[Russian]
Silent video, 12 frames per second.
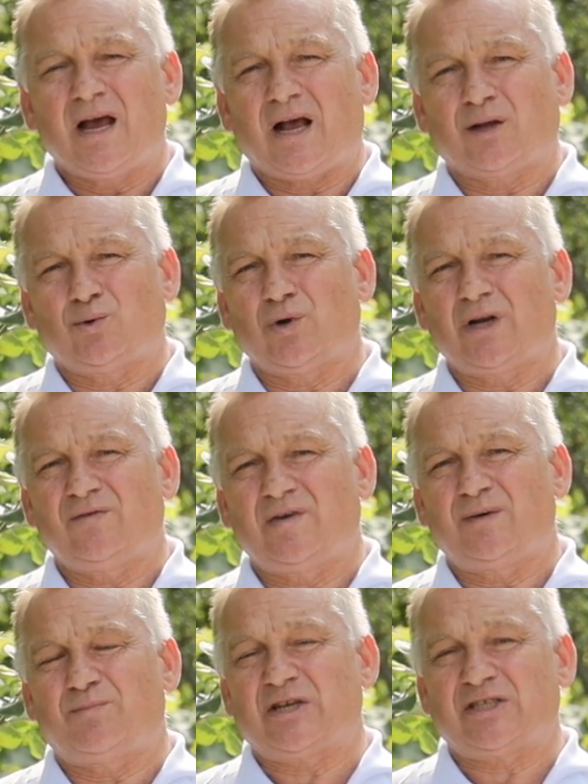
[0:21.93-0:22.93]
которые
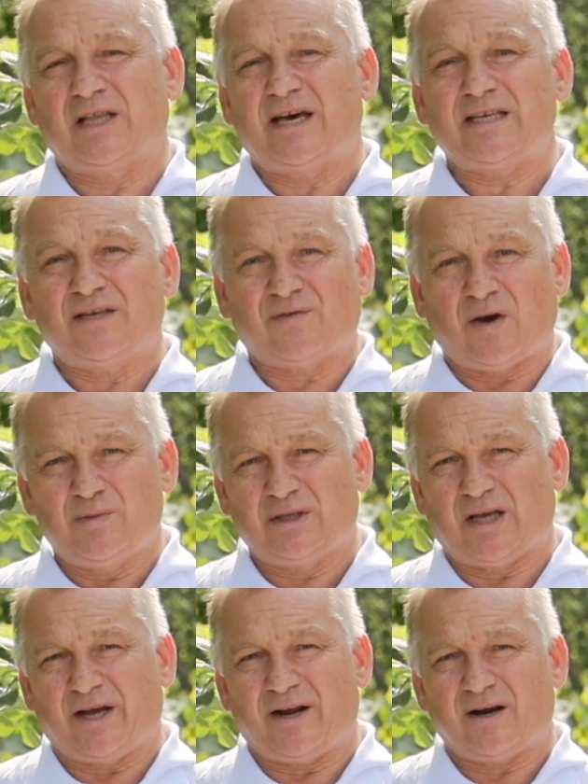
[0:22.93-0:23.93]
вы присылаете в
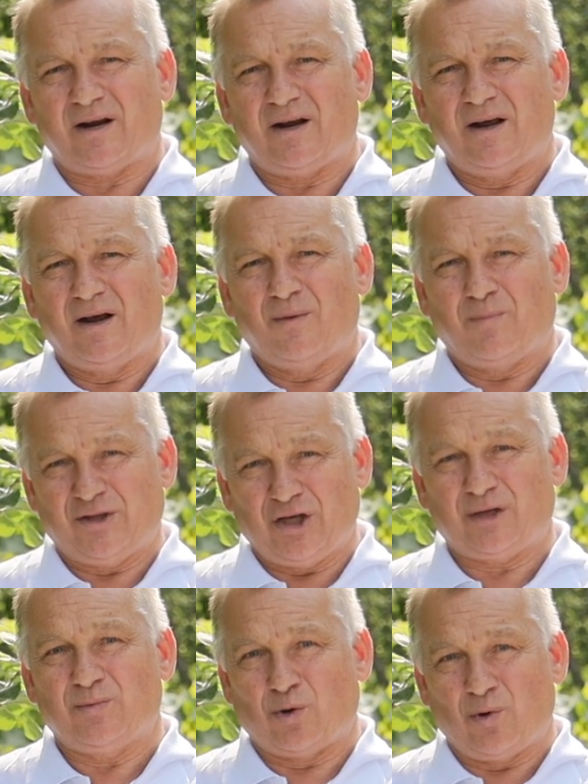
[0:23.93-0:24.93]
комментариях под
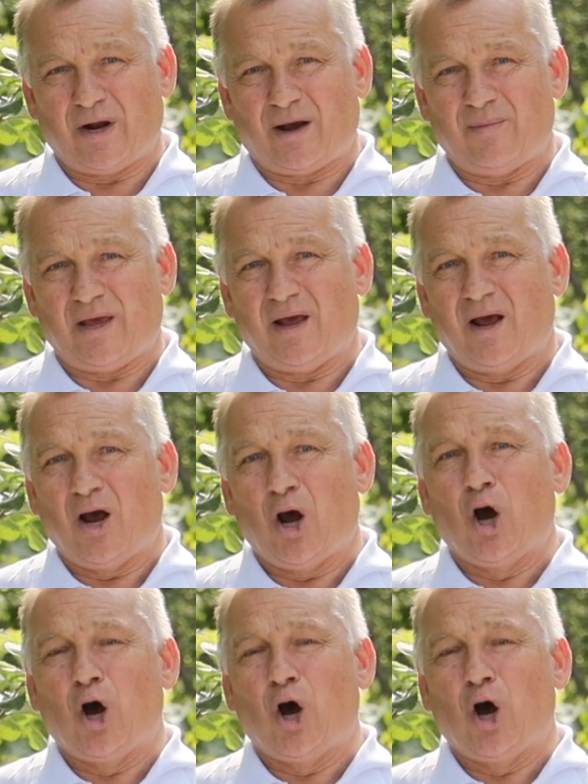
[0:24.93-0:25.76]
этими роликами –